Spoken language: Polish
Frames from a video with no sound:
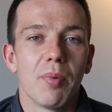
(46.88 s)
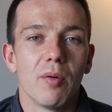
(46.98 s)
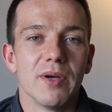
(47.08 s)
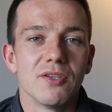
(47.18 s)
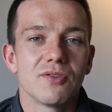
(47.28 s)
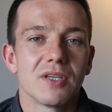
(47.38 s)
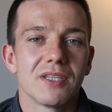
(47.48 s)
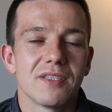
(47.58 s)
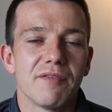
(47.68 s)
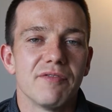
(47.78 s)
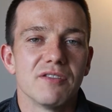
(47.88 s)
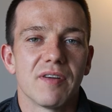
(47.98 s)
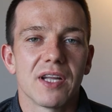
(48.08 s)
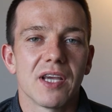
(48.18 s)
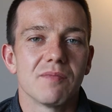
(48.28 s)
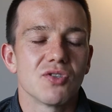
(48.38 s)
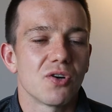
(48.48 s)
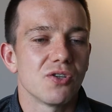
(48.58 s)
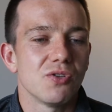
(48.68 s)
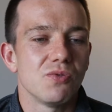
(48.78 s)
pomysł z tym wyzwaniem
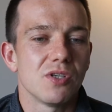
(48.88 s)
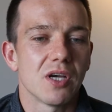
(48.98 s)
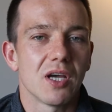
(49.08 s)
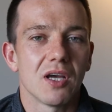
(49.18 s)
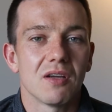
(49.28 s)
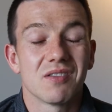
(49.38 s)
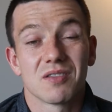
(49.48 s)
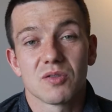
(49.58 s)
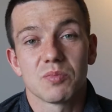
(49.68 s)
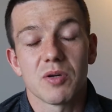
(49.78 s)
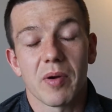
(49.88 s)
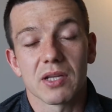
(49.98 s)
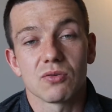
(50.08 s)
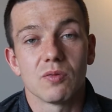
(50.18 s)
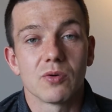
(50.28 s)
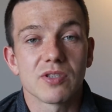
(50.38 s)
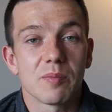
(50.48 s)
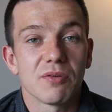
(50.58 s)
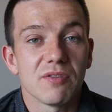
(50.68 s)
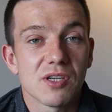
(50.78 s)
zrodził się z przypadku, można
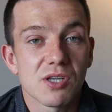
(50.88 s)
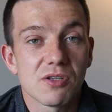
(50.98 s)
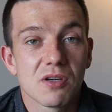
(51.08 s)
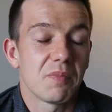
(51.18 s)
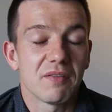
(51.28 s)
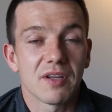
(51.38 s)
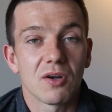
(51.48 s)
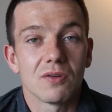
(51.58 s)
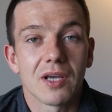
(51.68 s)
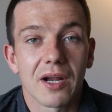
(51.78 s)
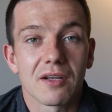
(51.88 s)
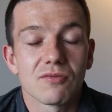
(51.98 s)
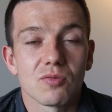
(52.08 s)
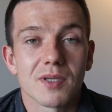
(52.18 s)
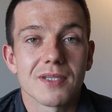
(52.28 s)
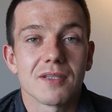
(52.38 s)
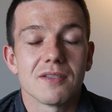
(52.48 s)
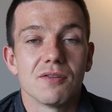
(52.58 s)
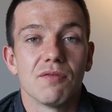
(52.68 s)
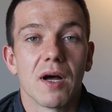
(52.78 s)
powiedzieć. Pewnego dnia raz w sumie
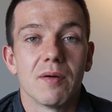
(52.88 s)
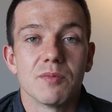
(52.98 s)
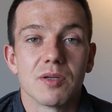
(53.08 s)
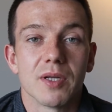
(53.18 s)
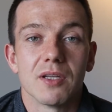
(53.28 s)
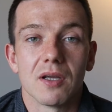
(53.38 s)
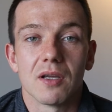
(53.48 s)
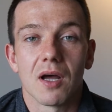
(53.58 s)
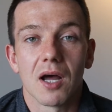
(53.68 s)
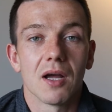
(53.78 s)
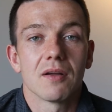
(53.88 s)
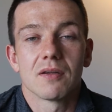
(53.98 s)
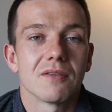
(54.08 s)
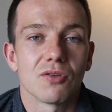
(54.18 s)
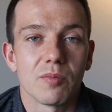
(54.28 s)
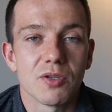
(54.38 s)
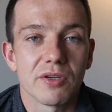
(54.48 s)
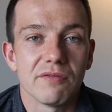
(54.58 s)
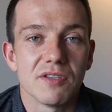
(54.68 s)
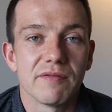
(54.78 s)
zadecydowałem, że będę, a zrobię
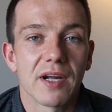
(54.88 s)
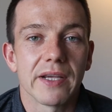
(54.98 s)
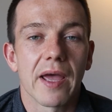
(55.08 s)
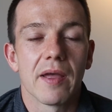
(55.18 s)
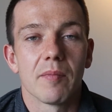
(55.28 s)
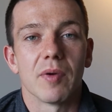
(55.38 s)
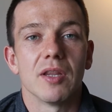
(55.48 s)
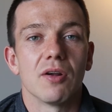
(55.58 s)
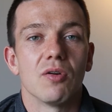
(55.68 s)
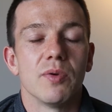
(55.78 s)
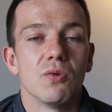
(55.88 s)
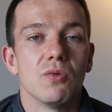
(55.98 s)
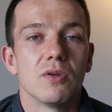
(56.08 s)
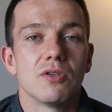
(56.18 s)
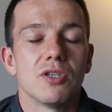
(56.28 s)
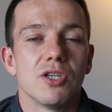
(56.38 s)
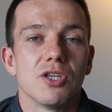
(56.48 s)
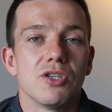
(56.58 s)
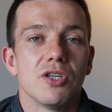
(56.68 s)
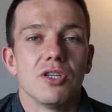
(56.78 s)
sobie wyzwanie, będę robił
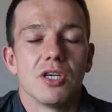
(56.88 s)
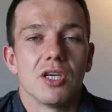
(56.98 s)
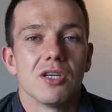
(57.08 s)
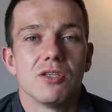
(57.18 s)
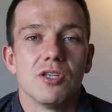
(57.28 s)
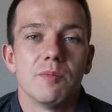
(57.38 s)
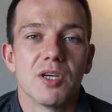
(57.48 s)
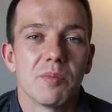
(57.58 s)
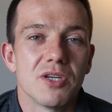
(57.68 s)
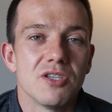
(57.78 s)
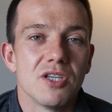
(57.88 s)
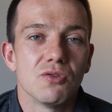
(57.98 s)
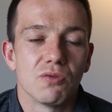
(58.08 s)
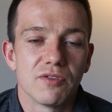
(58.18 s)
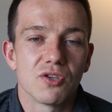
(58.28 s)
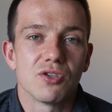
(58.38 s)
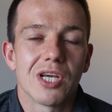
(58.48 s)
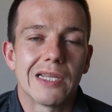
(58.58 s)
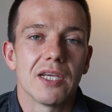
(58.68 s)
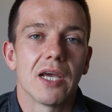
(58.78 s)
30 dni zimnych pryszniców
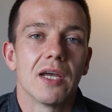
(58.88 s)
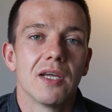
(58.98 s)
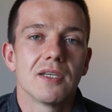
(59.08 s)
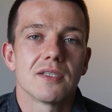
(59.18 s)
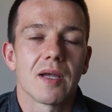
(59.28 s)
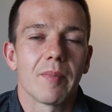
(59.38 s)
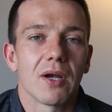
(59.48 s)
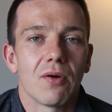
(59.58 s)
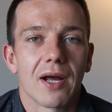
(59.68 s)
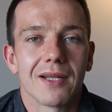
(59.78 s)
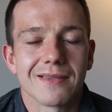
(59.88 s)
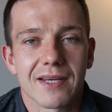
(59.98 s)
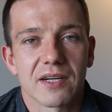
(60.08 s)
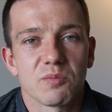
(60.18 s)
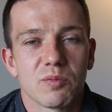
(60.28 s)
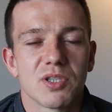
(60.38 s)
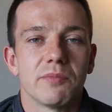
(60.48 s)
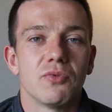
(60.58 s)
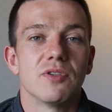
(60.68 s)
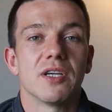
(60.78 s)
codziennie, z samego rana, zaraz po
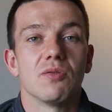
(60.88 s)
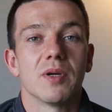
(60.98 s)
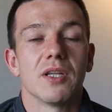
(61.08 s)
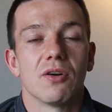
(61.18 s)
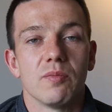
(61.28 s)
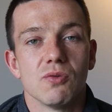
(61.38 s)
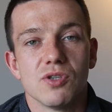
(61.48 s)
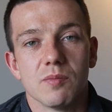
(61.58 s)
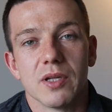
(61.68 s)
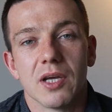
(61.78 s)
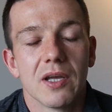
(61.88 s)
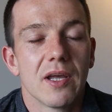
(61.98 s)
przebudzeniu będę robił zimny